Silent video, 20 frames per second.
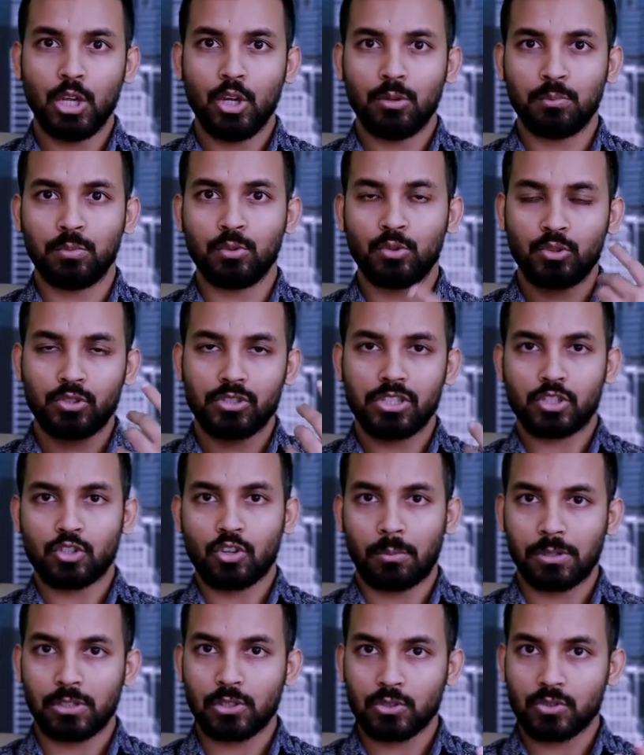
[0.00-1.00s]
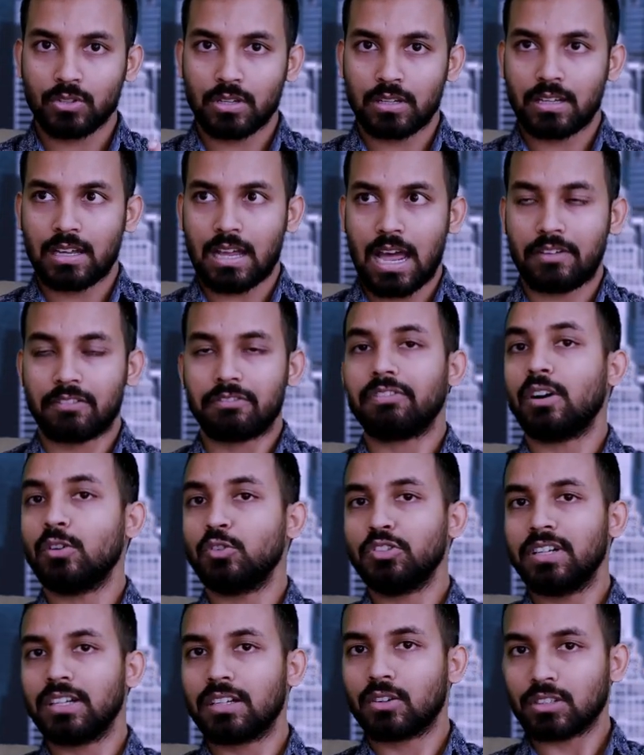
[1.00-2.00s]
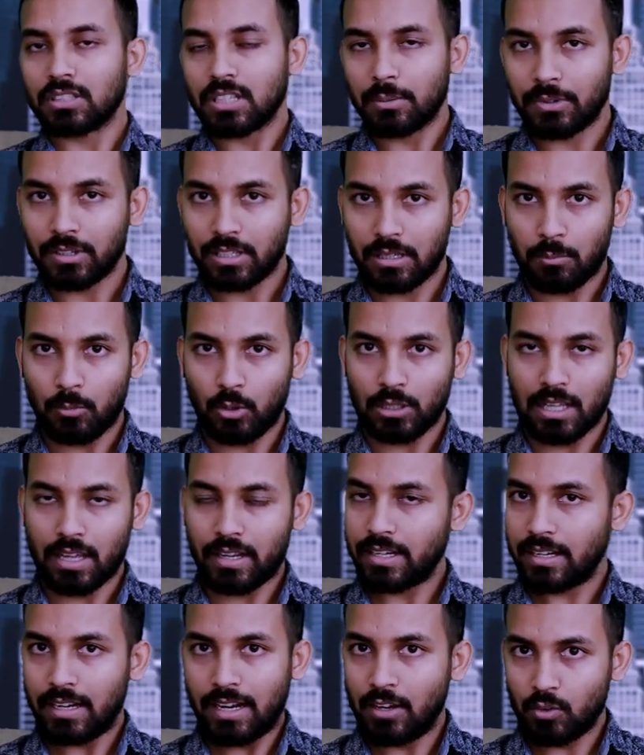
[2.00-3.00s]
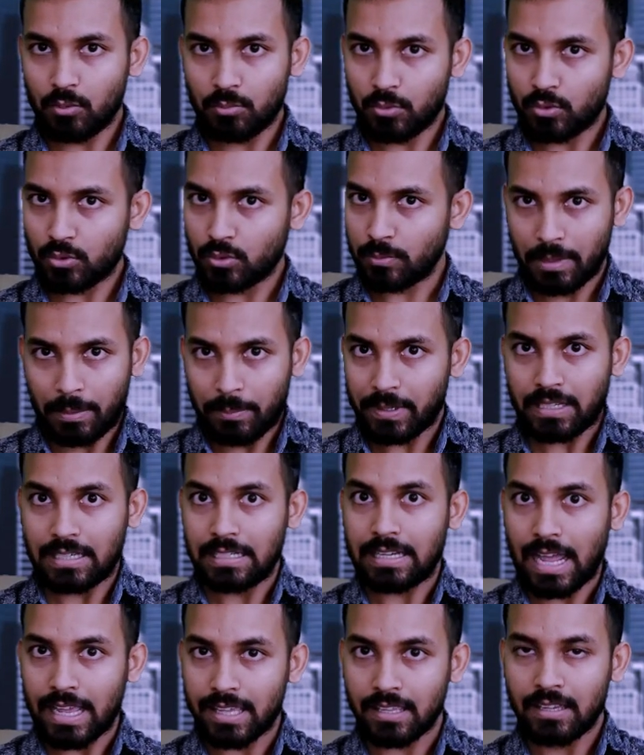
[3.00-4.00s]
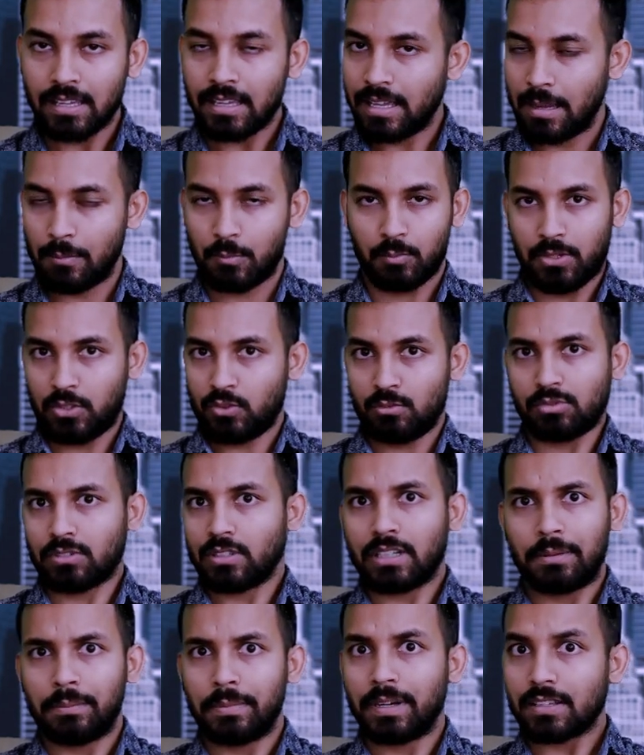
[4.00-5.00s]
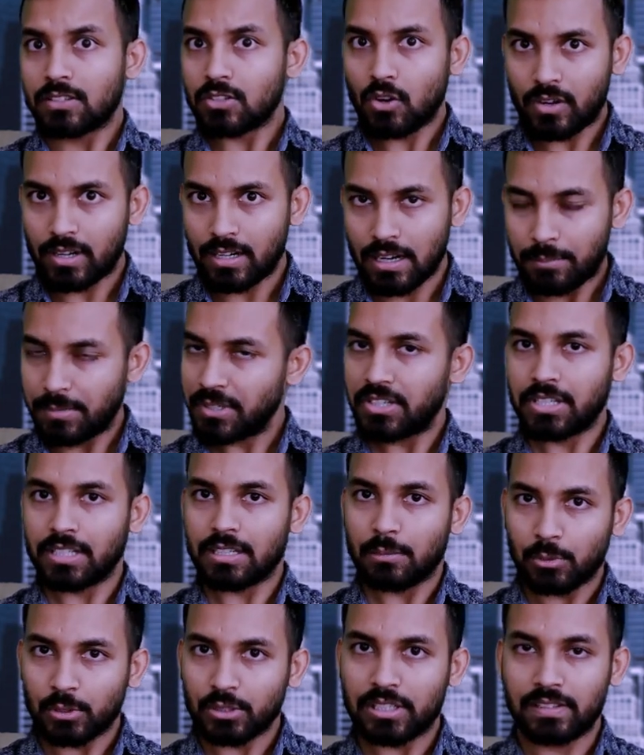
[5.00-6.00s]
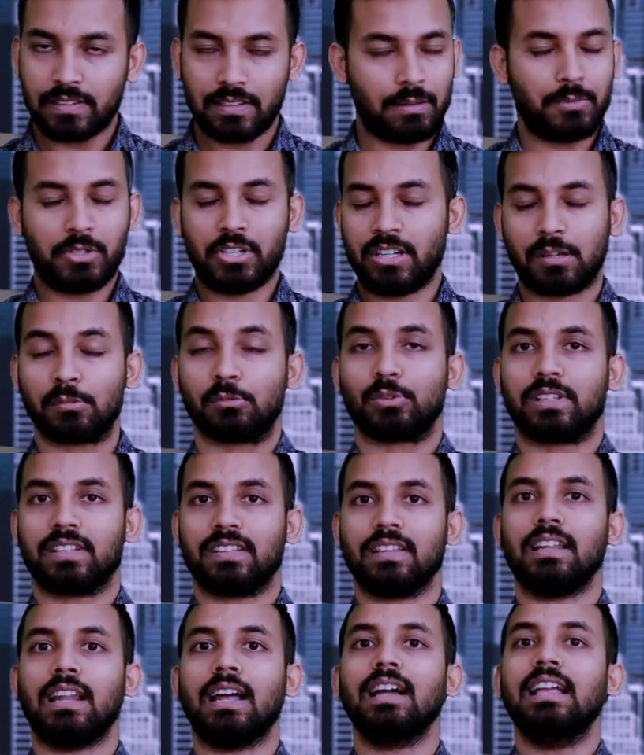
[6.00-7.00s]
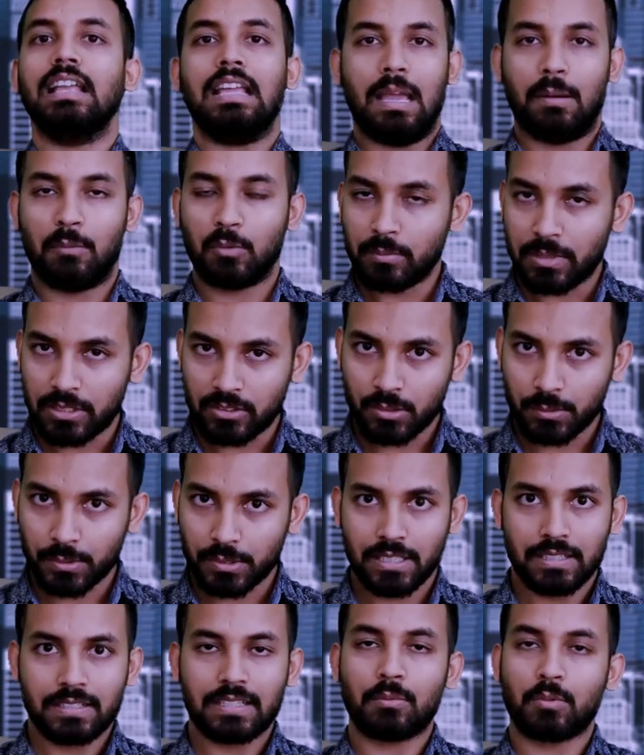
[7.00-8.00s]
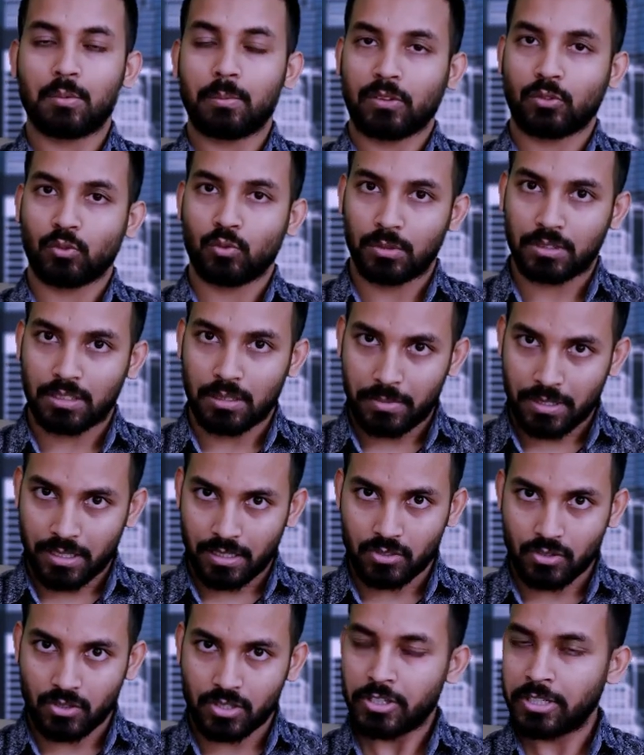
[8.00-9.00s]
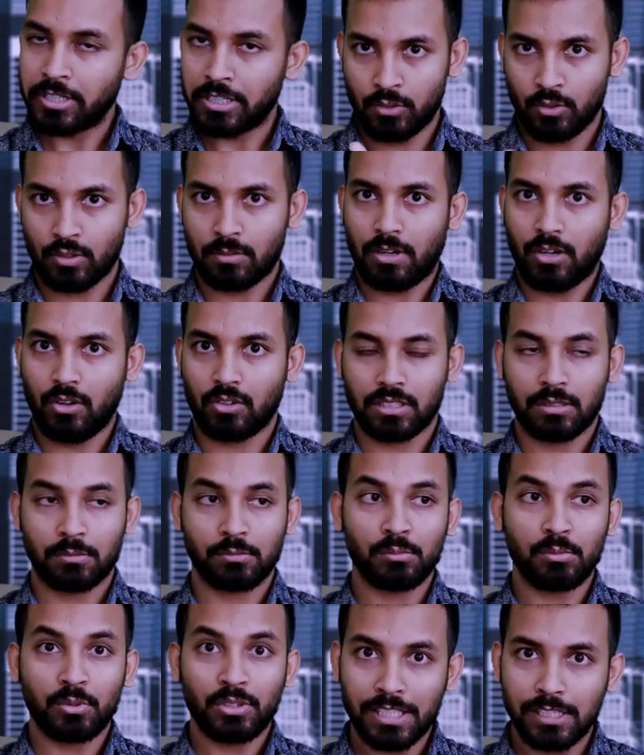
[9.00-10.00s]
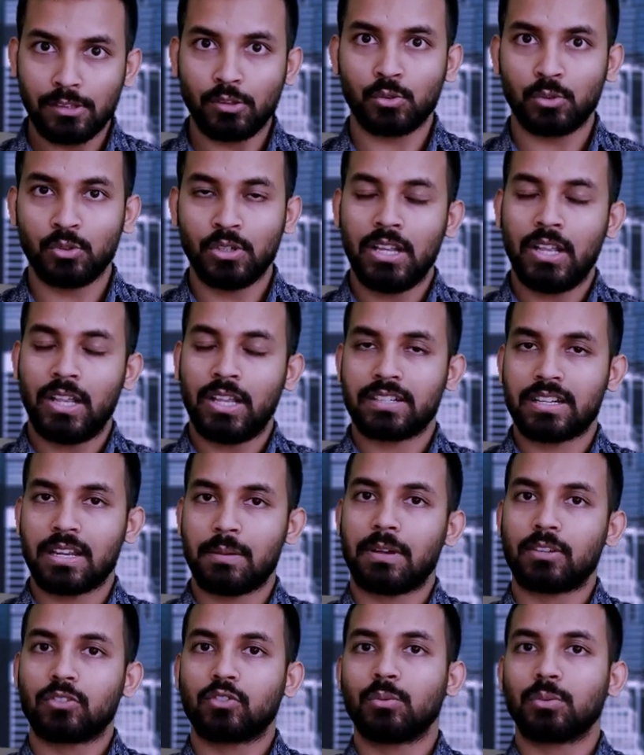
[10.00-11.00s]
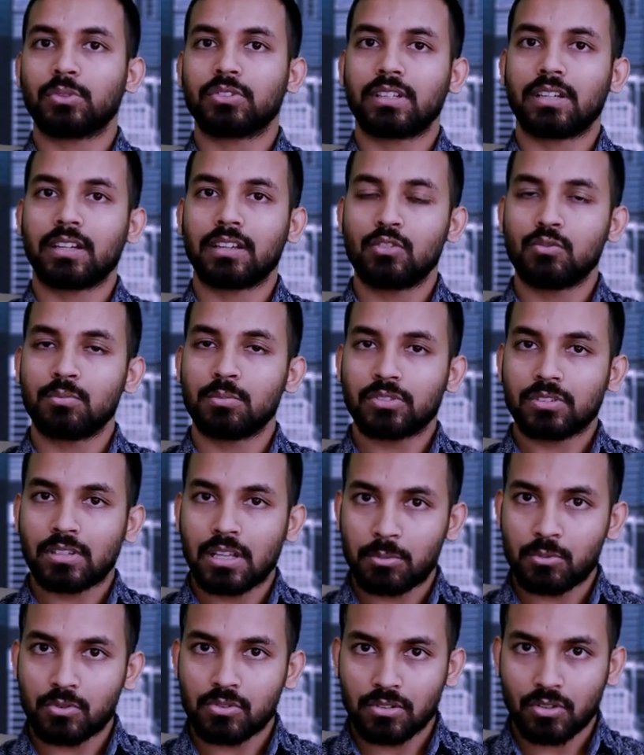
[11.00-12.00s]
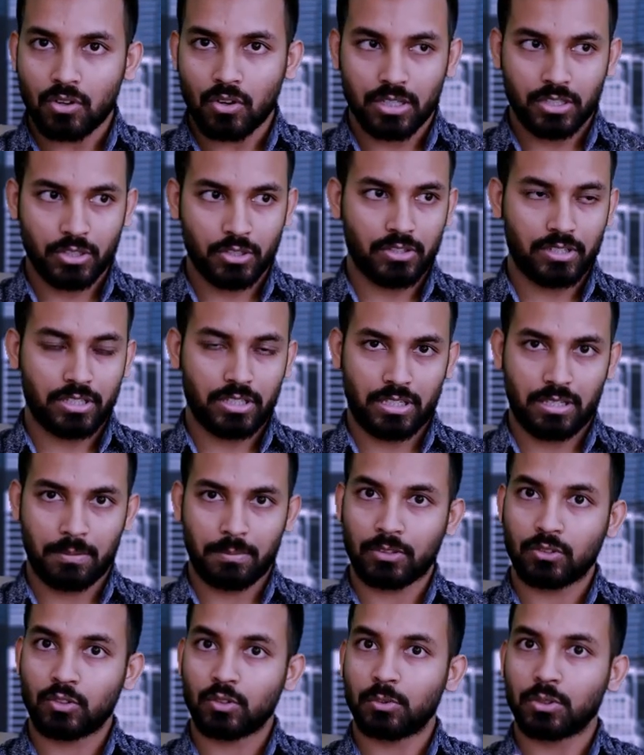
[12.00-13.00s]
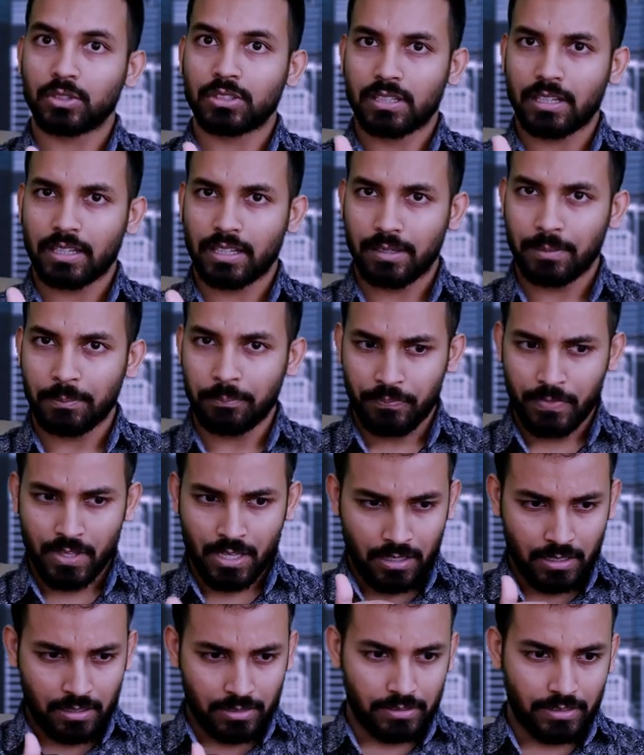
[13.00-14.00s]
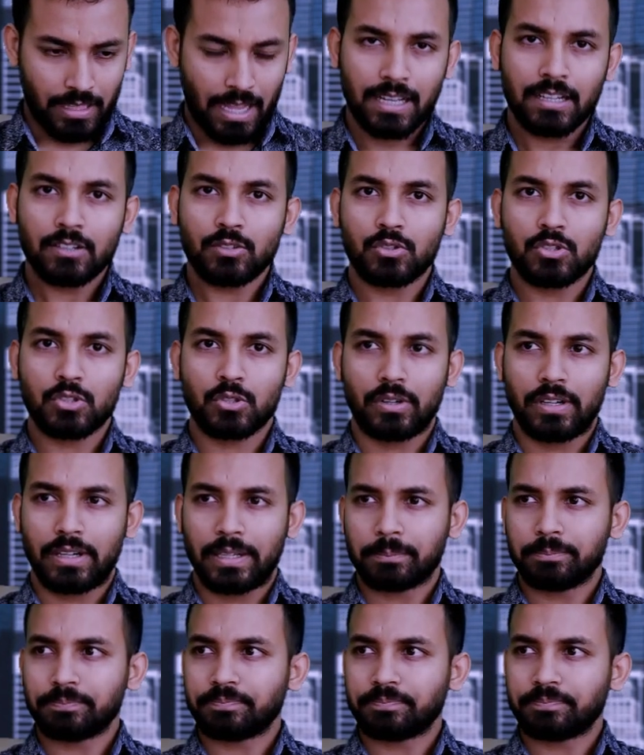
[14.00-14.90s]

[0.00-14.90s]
পুরুষদের সমালোচনা আনফাউন্ডেড কথাবার্তা বলা এটা এরকম কোনো ব্যাপার কি নাই এমন বাস্তবতা কি বিরাজ করে না আমি কি সেটা বলতেছি আমি সেটা বলতেছি না এমন বাস্তবতা আছে এমন বাস্তবতা বিরাজ করে সেটা নিয়ে আমরা কথা বলবো কিন্তু সেই বাস্তবতাটাকে উপস্থাপন করার জন্য সেই বাস্তবতাটাকে দেখানোর জন্যে